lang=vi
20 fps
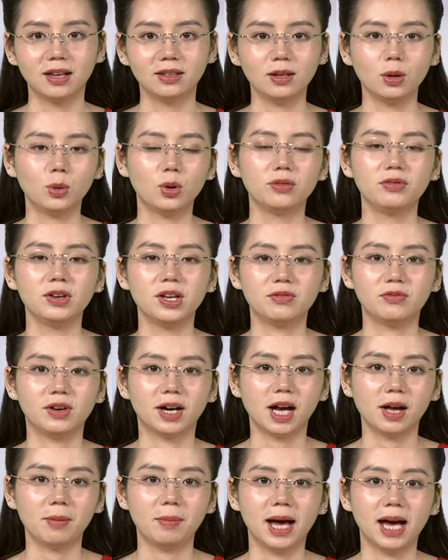Thưa quý vị và
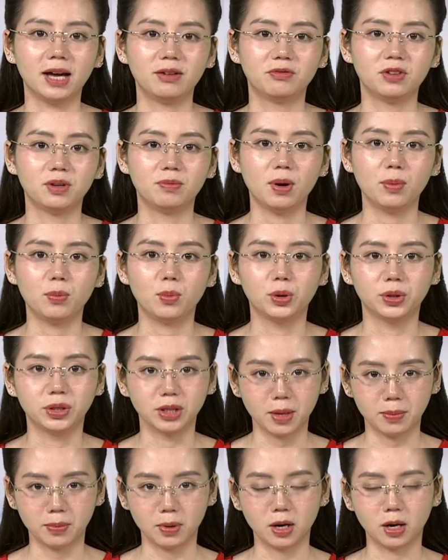các bạn, với mong muốn
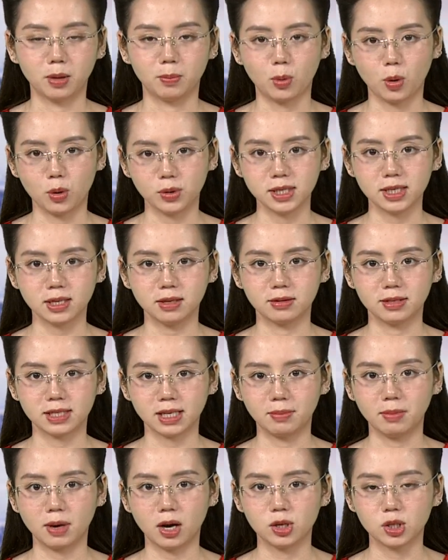tập hợp hỗ trợ
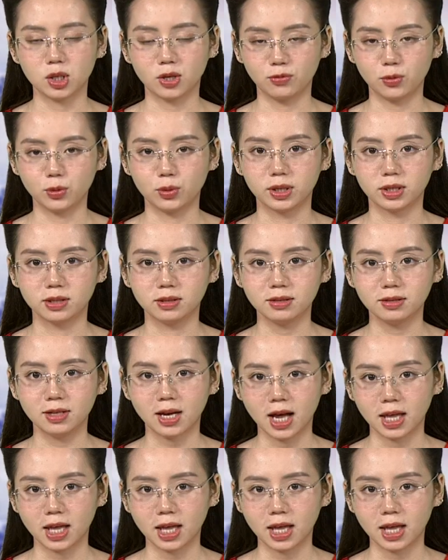chăm lo cho phụ nữ,